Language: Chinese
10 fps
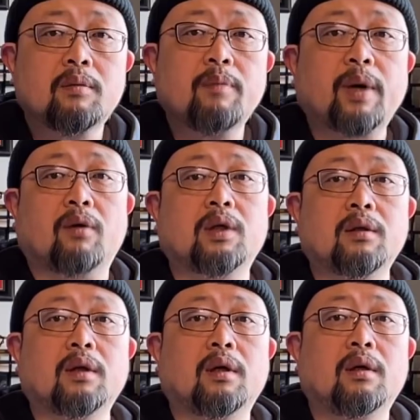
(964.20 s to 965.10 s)
被保
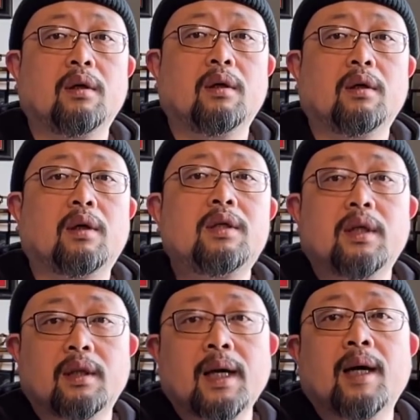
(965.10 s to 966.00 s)
证的，而且
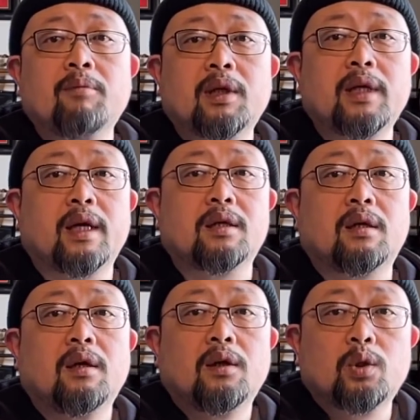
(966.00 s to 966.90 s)
呢，他们呢也
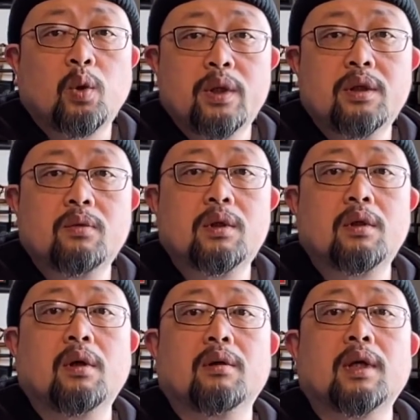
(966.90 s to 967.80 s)
是退休之
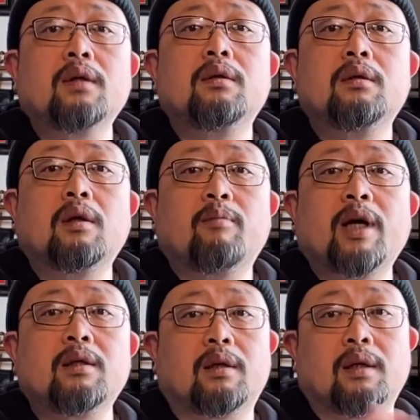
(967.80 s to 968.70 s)
后，他正儿
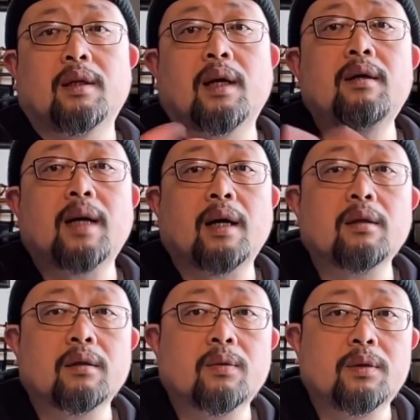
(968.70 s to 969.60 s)
八经他还是拿
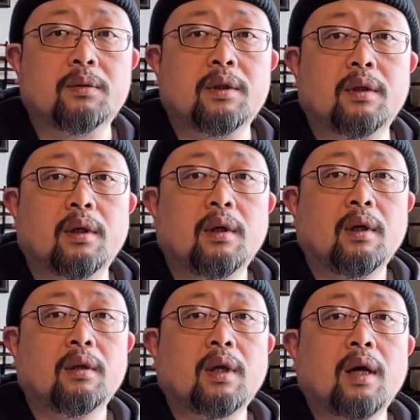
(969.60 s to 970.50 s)
退休金的，
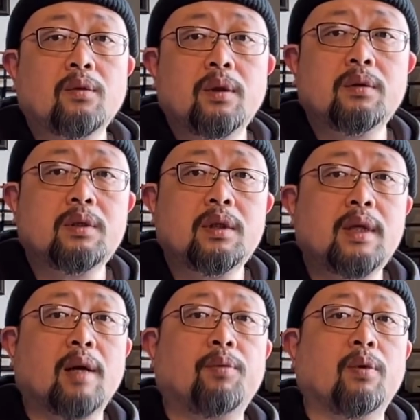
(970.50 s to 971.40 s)
他退休金
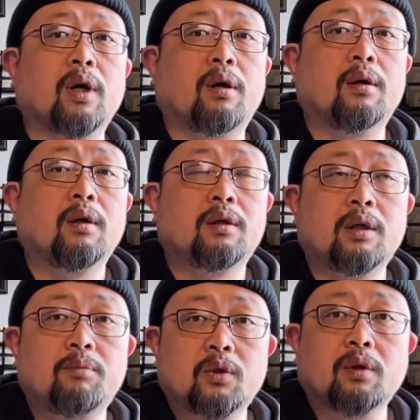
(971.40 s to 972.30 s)
也不高。这
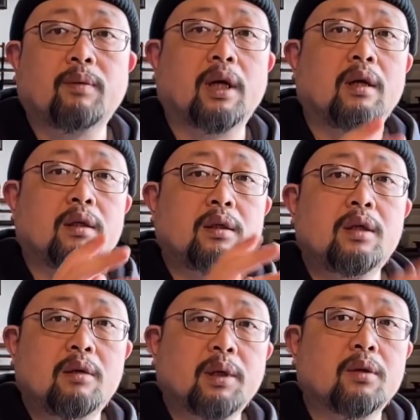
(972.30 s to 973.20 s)
么说吧，
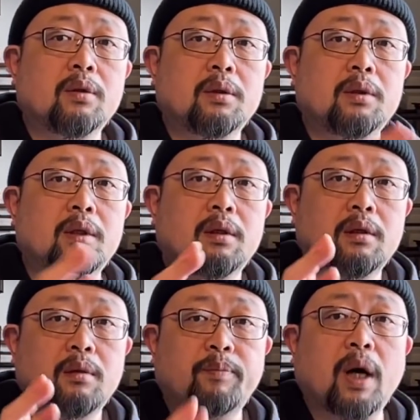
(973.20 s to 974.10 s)
日本的退休金
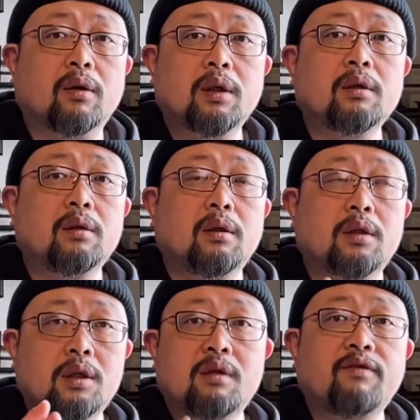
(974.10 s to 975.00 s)
保证你
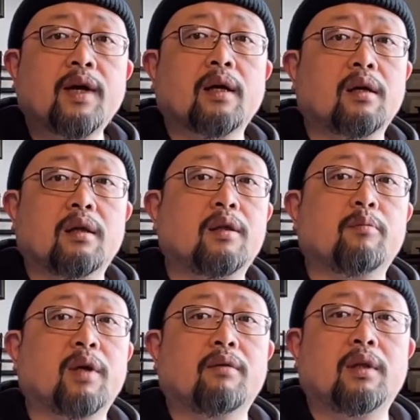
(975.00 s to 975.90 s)
吃饭肯定
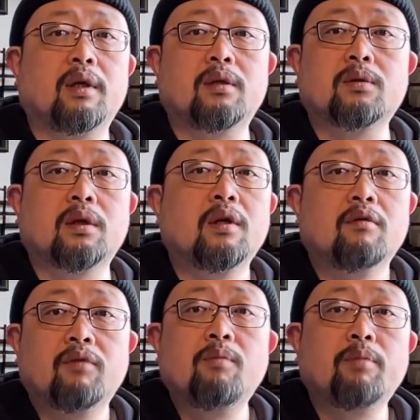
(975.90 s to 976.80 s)
没问题，就是
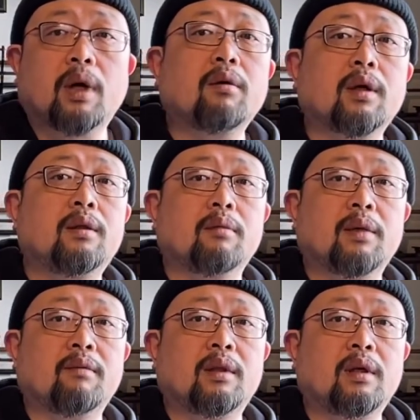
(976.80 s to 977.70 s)
温饱肯定
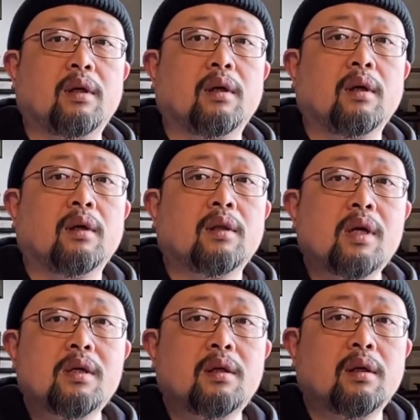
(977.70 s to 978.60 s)
没问题，
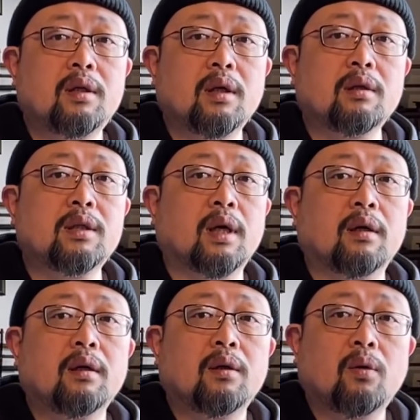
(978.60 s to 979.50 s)
但是呢，你要想
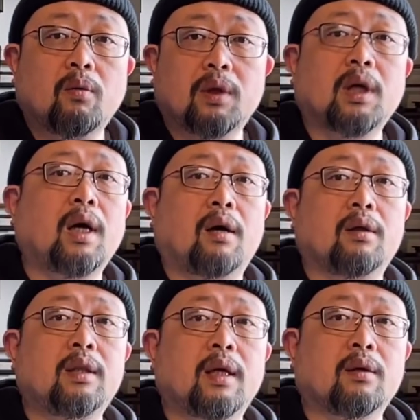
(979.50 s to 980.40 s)
活得好
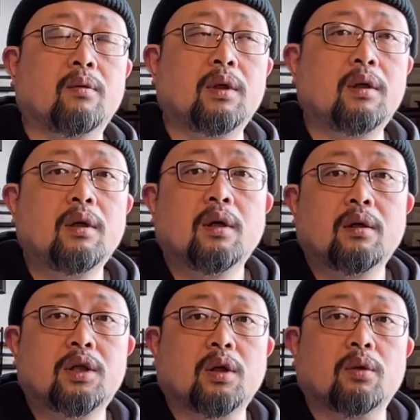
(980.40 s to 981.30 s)
一点，或者
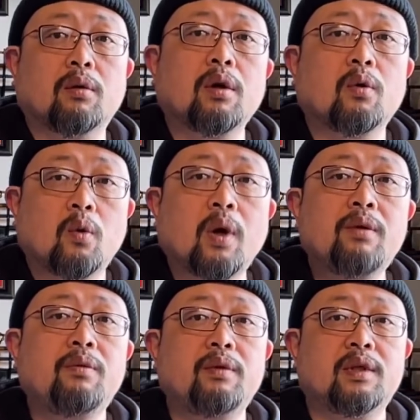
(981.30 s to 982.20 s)
手头更宽
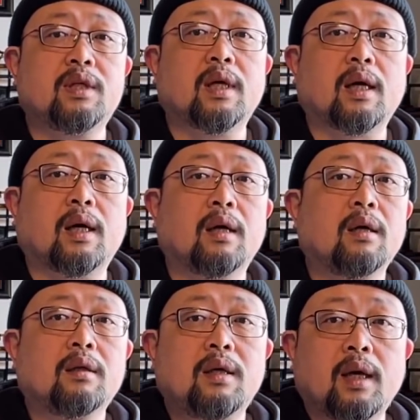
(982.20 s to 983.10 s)
裕一些啊，
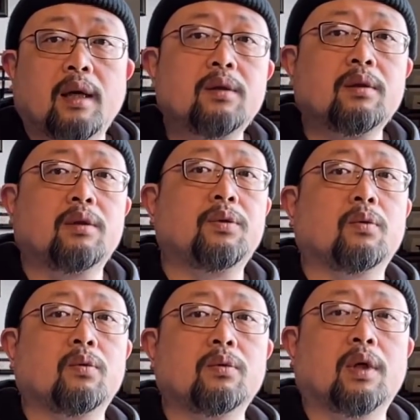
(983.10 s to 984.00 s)
你就得去
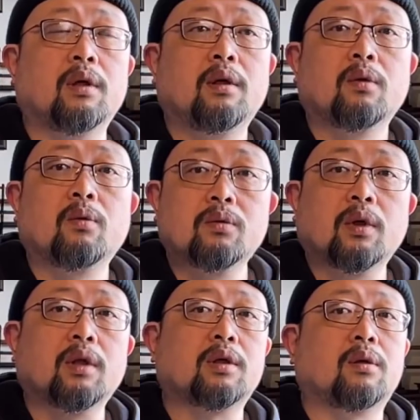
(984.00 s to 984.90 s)
工作。工
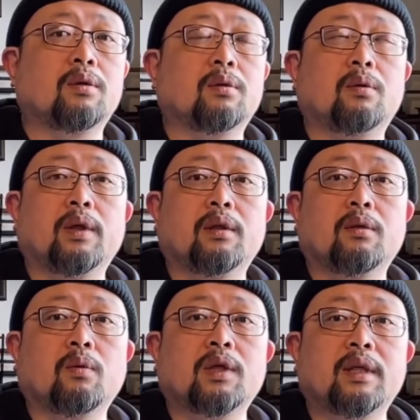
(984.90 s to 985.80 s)
作的时候就会
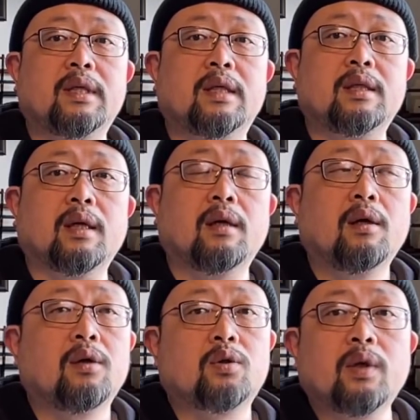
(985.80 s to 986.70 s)
多挣一些钱，
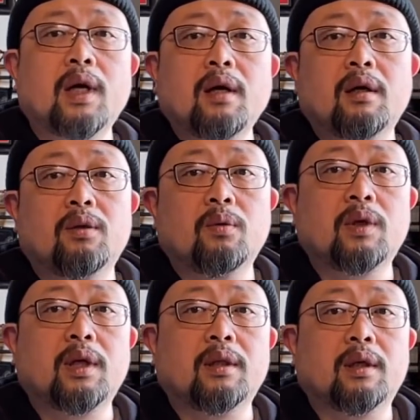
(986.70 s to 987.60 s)
虽然很多
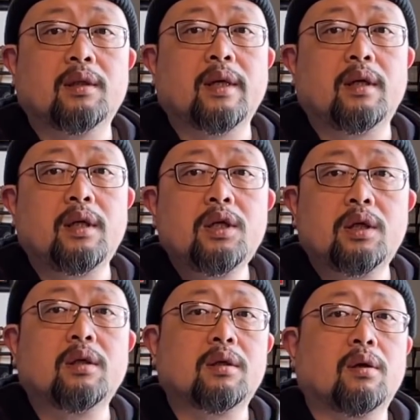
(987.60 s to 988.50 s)
人呢在离职
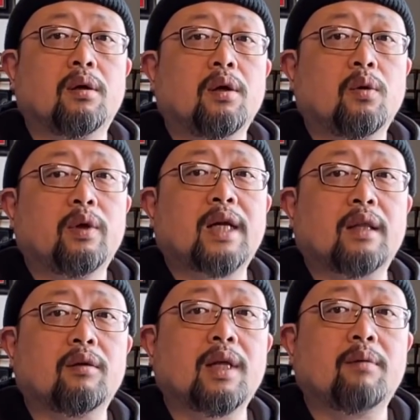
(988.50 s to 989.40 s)
的时候会拿
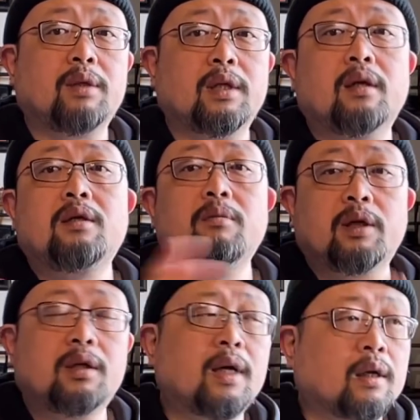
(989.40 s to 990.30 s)
到一大笔钱。而日本
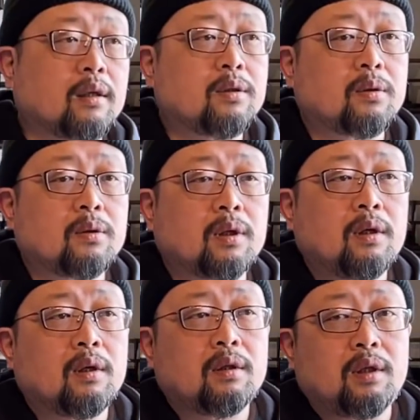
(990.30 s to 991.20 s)
是这样的，就是说
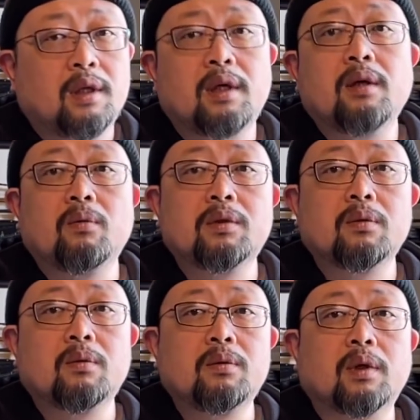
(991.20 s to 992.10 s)
你在一个公司
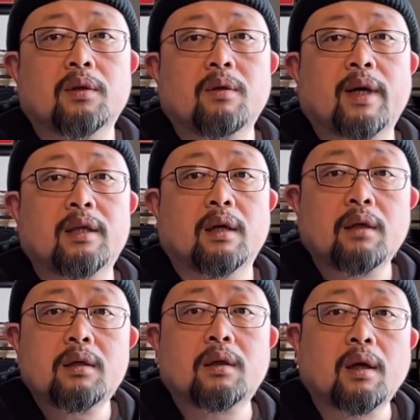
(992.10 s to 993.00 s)
工作，对吧？你要
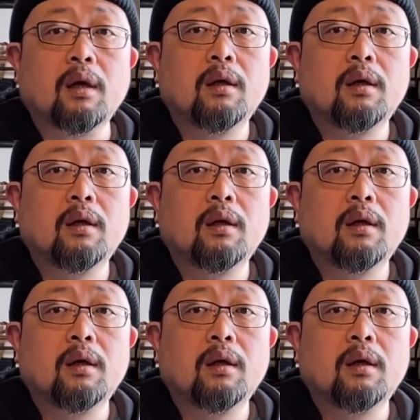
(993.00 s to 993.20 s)
离职了，